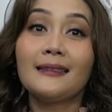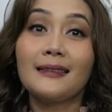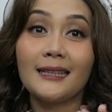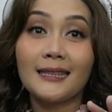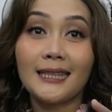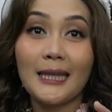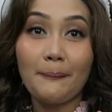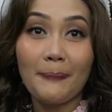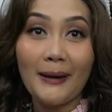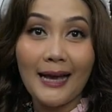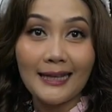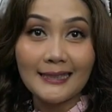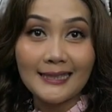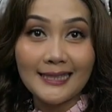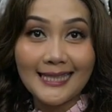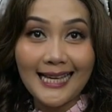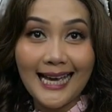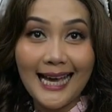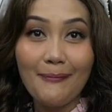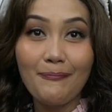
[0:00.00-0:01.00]
tetap
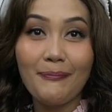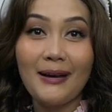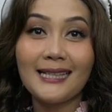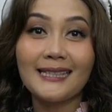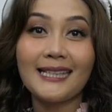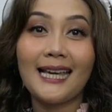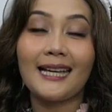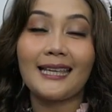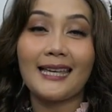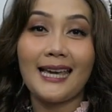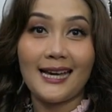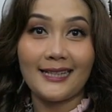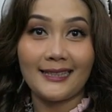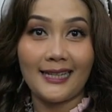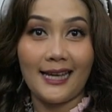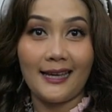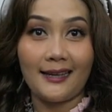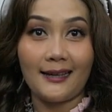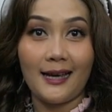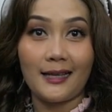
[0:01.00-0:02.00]
aja banyak yang
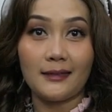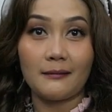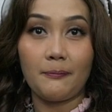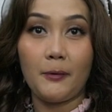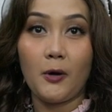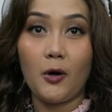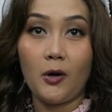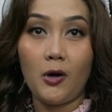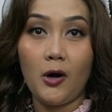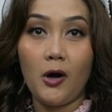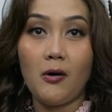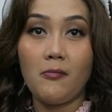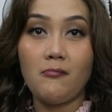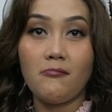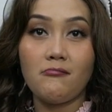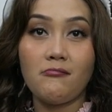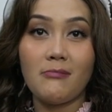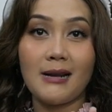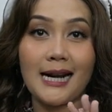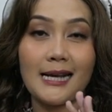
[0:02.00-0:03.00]
nekat
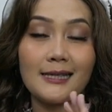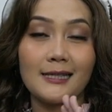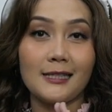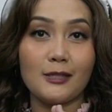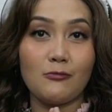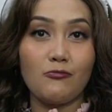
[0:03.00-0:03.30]
pokok merasa